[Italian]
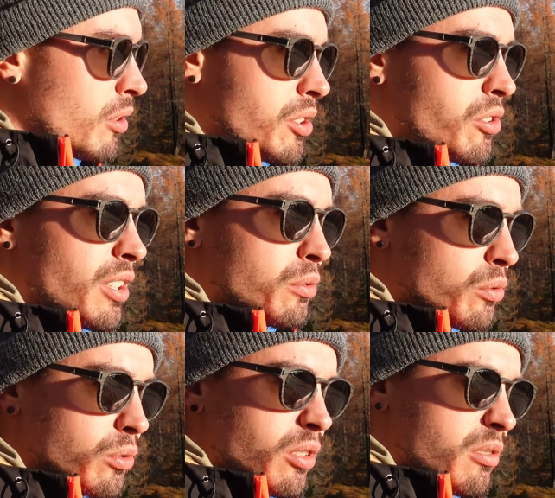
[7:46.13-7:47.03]
adesso in
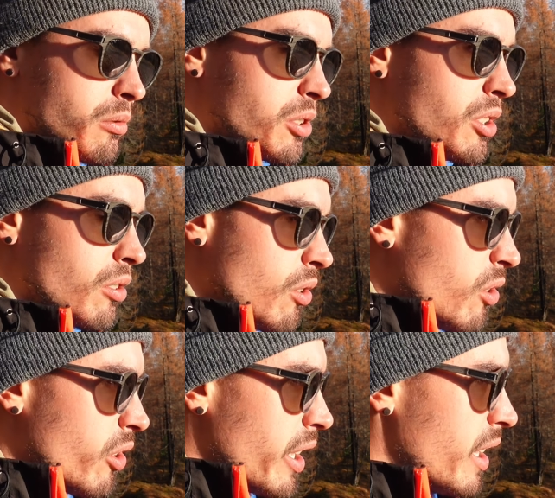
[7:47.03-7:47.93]
autunno con questi
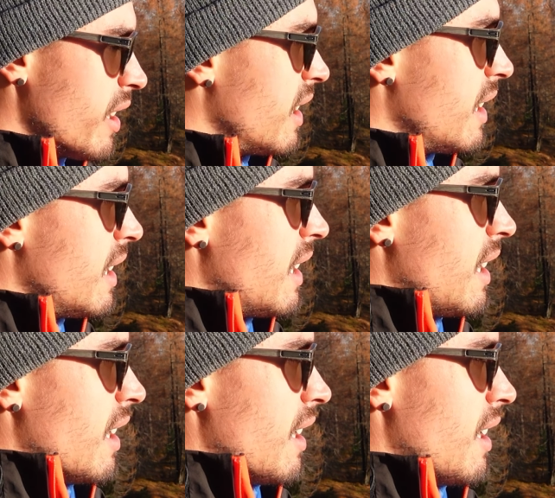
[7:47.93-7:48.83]
colori,
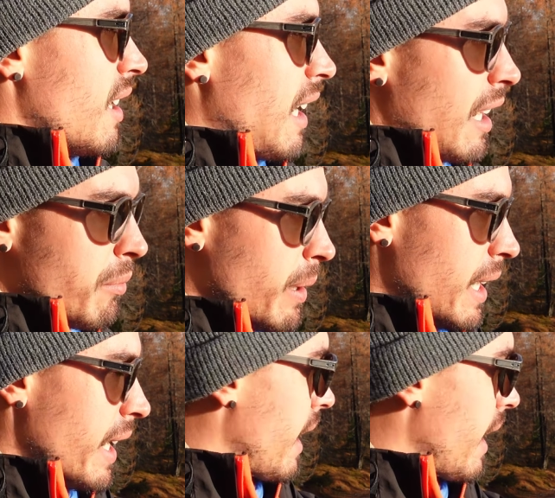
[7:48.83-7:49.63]
eh, l'alba